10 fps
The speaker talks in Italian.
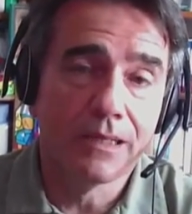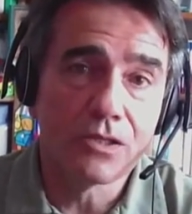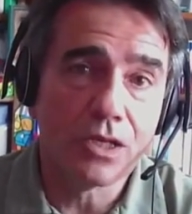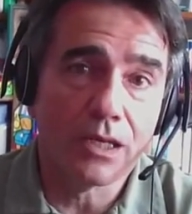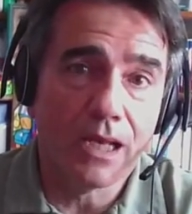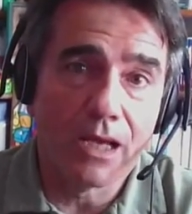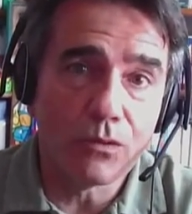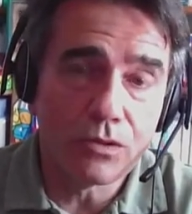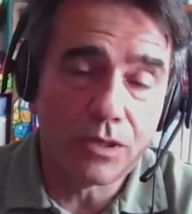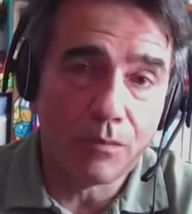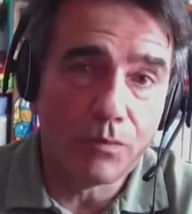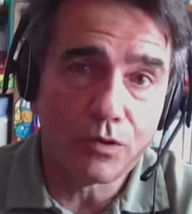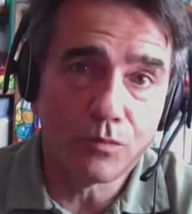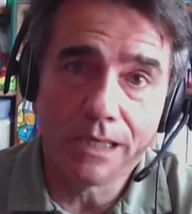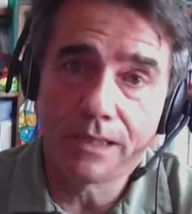cioè né la Russia può
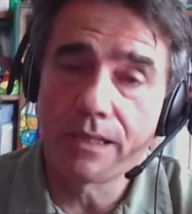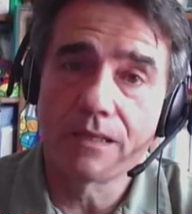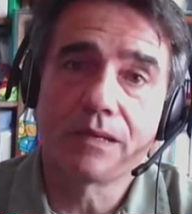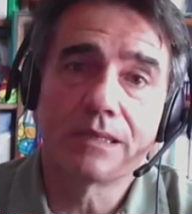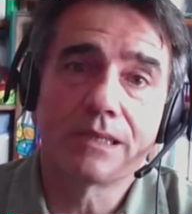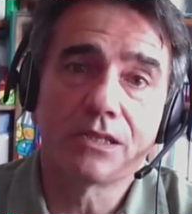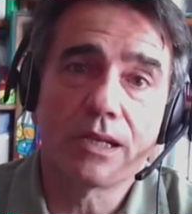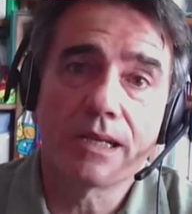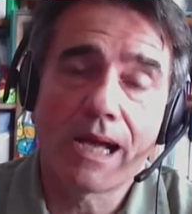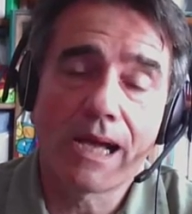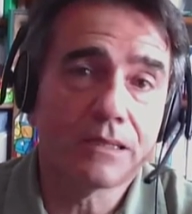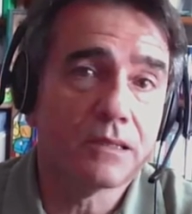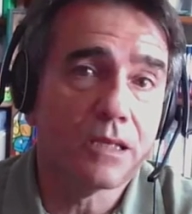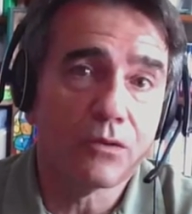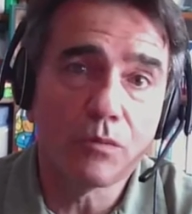smettere di venderci il gas
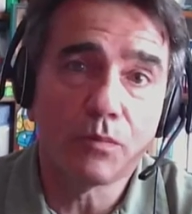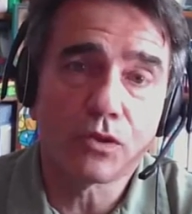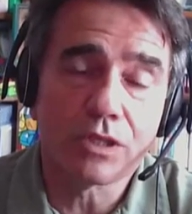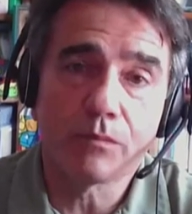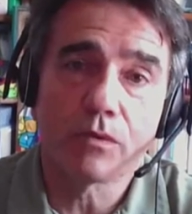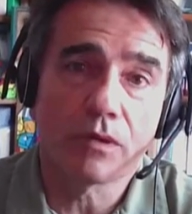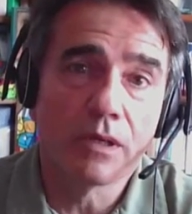né noi possiamo